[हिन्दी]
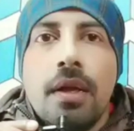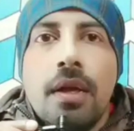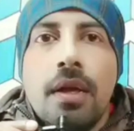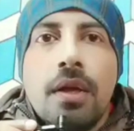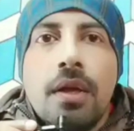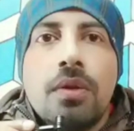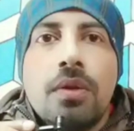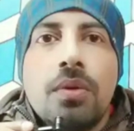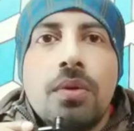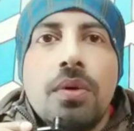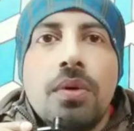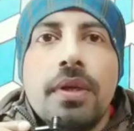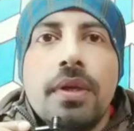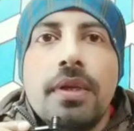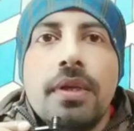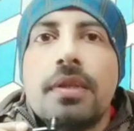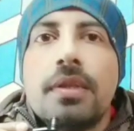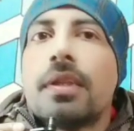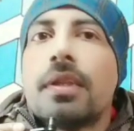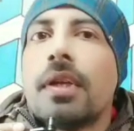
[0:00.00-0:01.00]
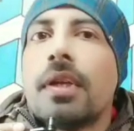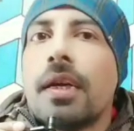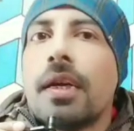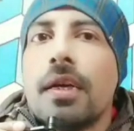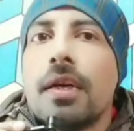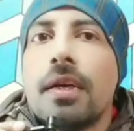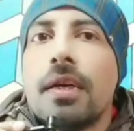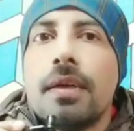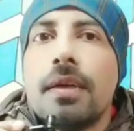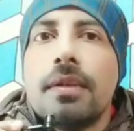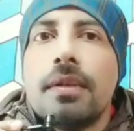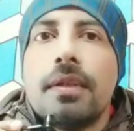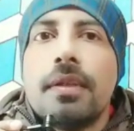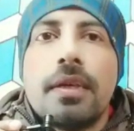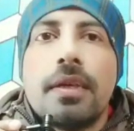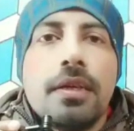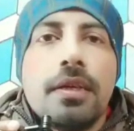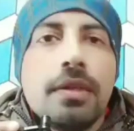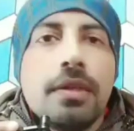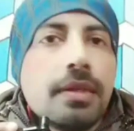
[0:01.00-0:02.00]
तो इस तरह का
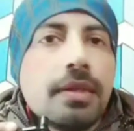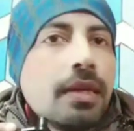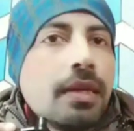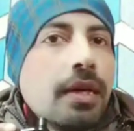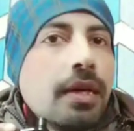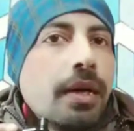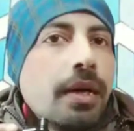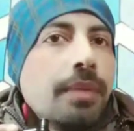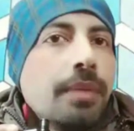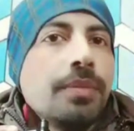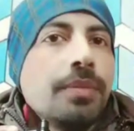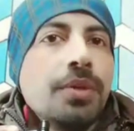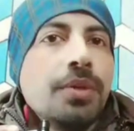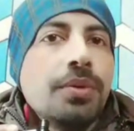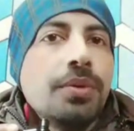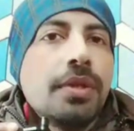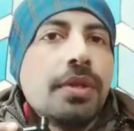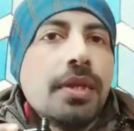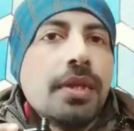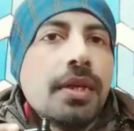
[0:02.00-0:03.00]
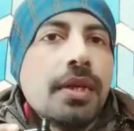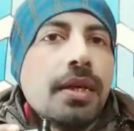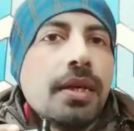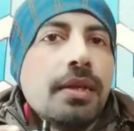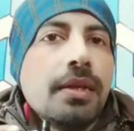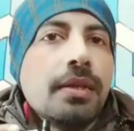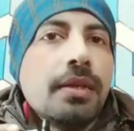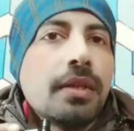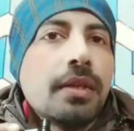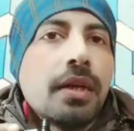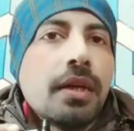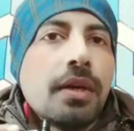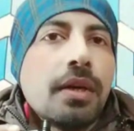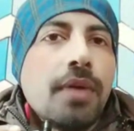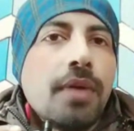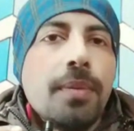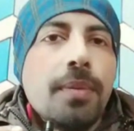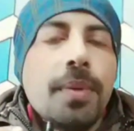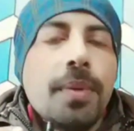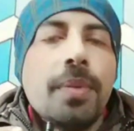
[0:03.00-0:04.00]
देखिए जैसा हम यूज किए हैं इस तरह का
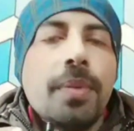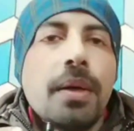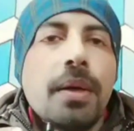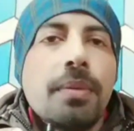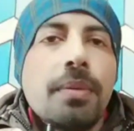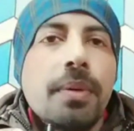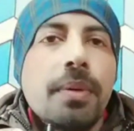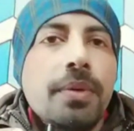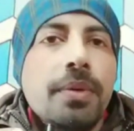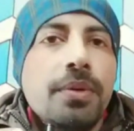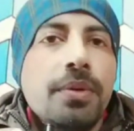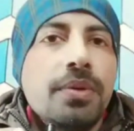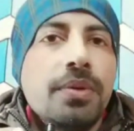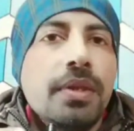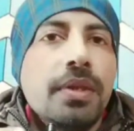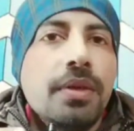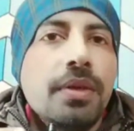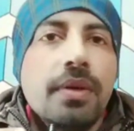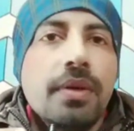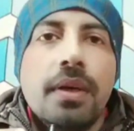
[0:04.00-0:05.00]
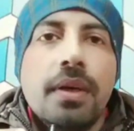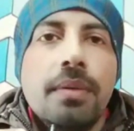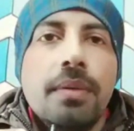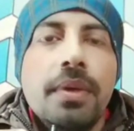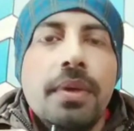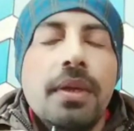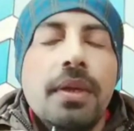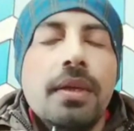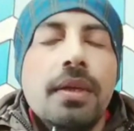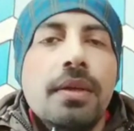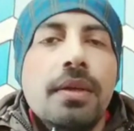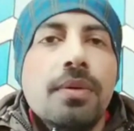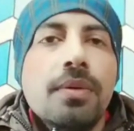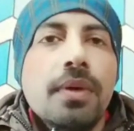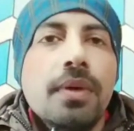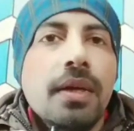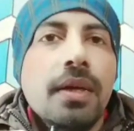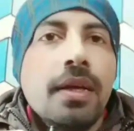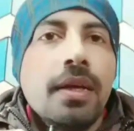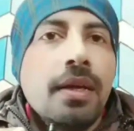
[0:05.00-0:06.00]
वॉलपेपर आप कभी यूज किए होंगे कभी नहीं किए
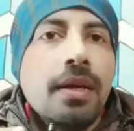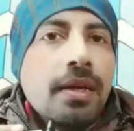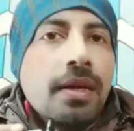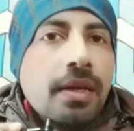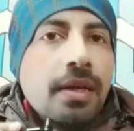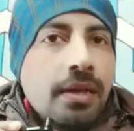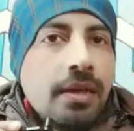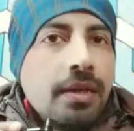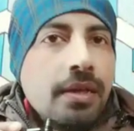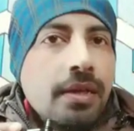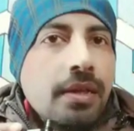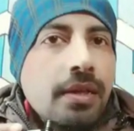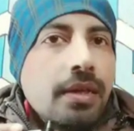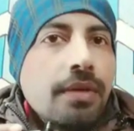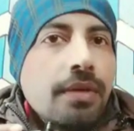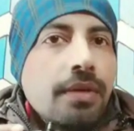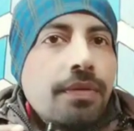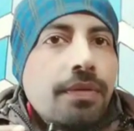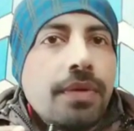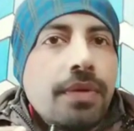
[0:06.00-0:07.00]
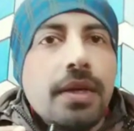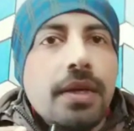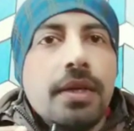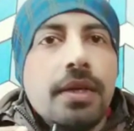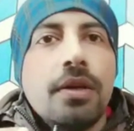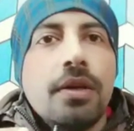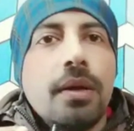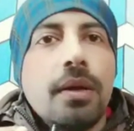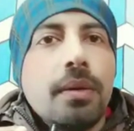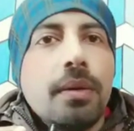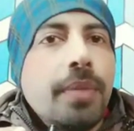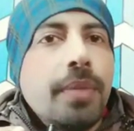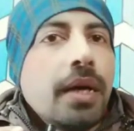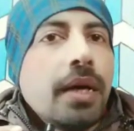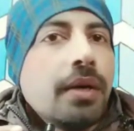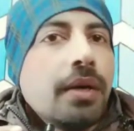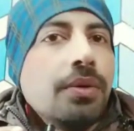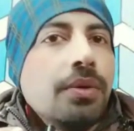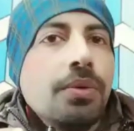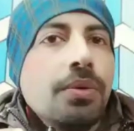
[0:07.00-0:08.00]
होंगे ये देखिए फ्रंट और बैक
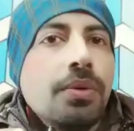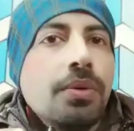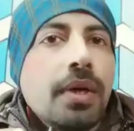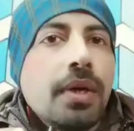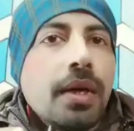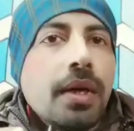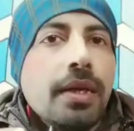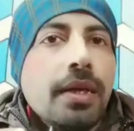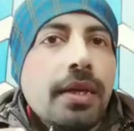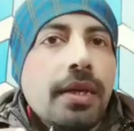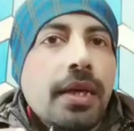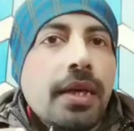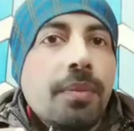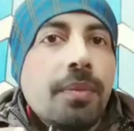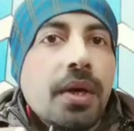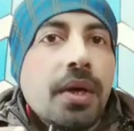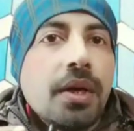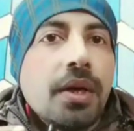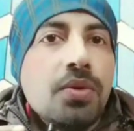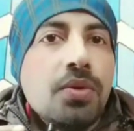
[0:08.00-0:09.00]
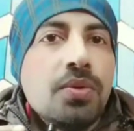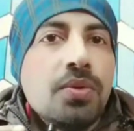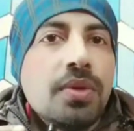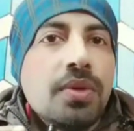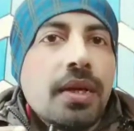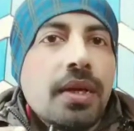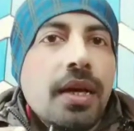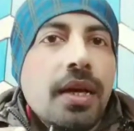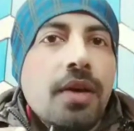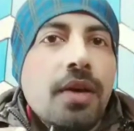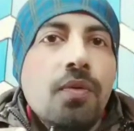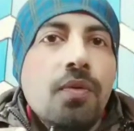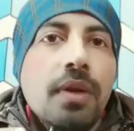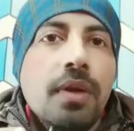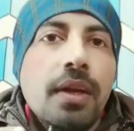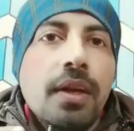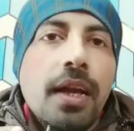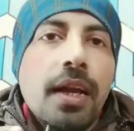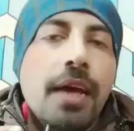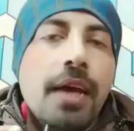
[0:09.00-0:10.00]
दोनों का ही कैमरा का यूज कर रहा है
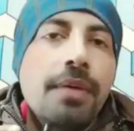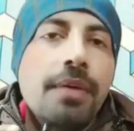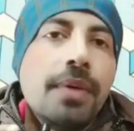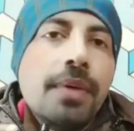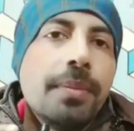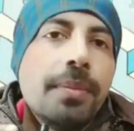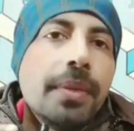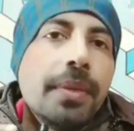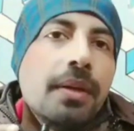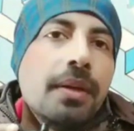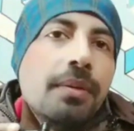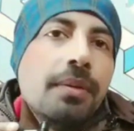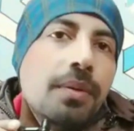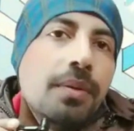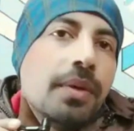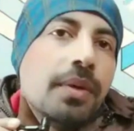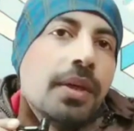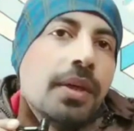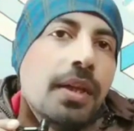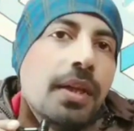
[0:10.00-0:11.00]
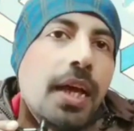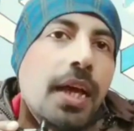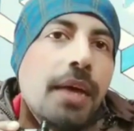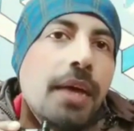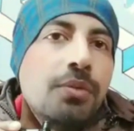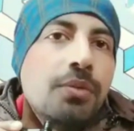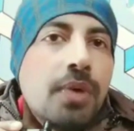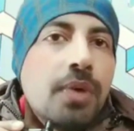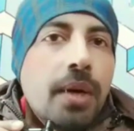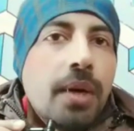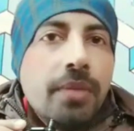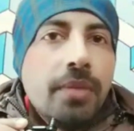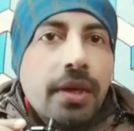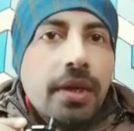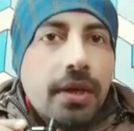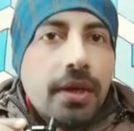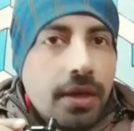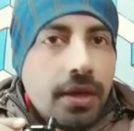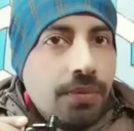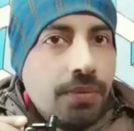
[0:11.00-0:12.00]
लाइव का मतलब ही हुआ कि लाइव जो आप
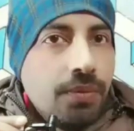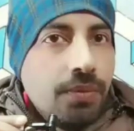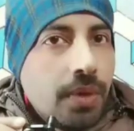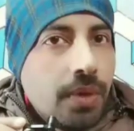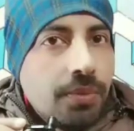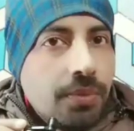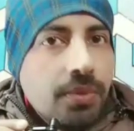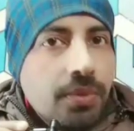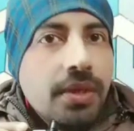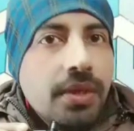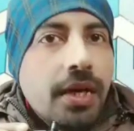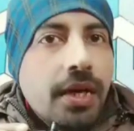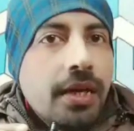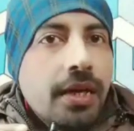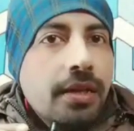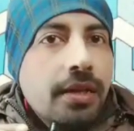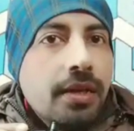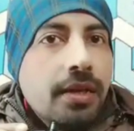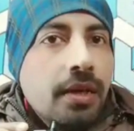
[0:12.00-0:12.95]
देख रहे हैं वो आपको दिखाई देना